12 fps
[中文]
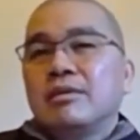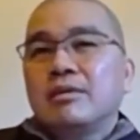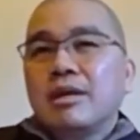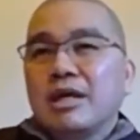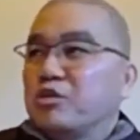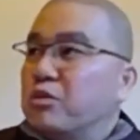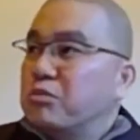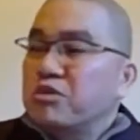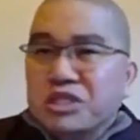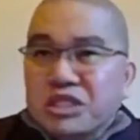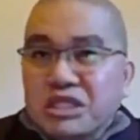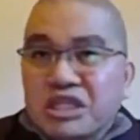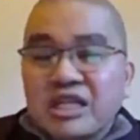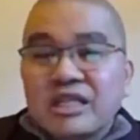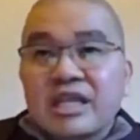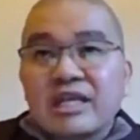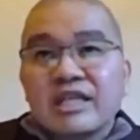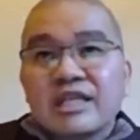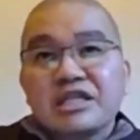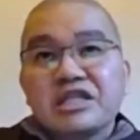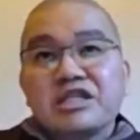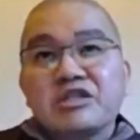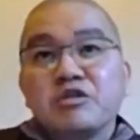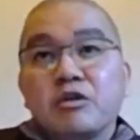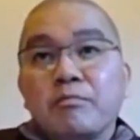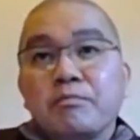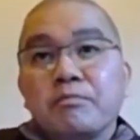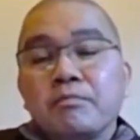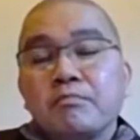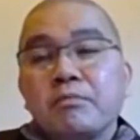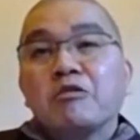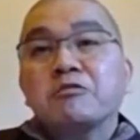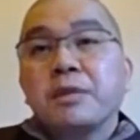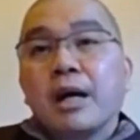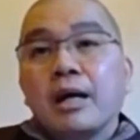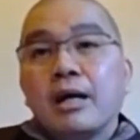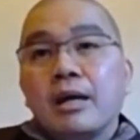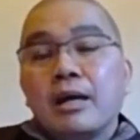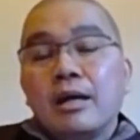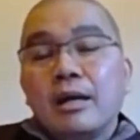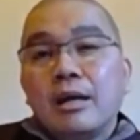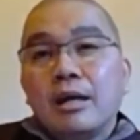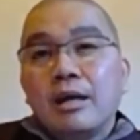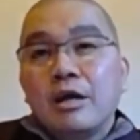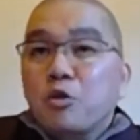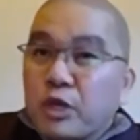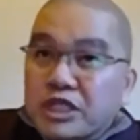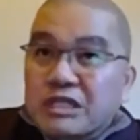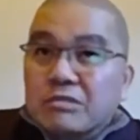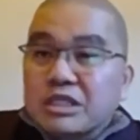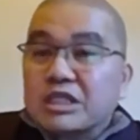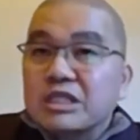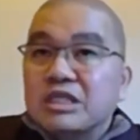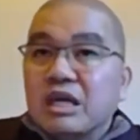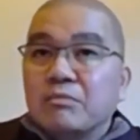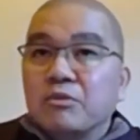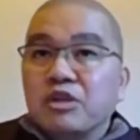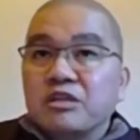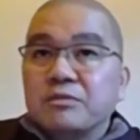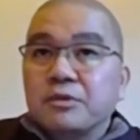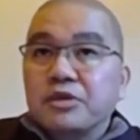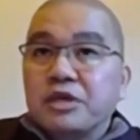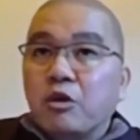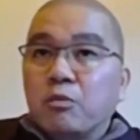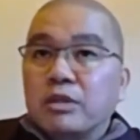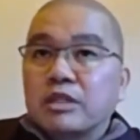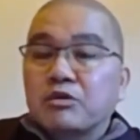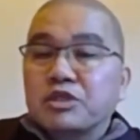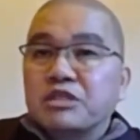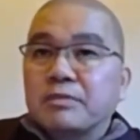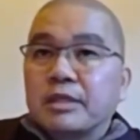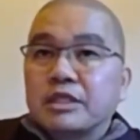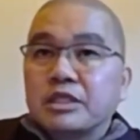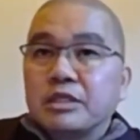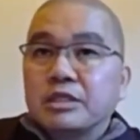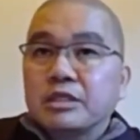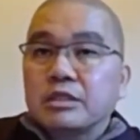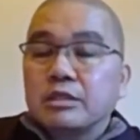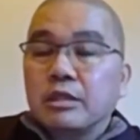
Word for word: 因为没有时间跟大家形容表法，为什么释迦牟尼佛要我们到西方极乐世界？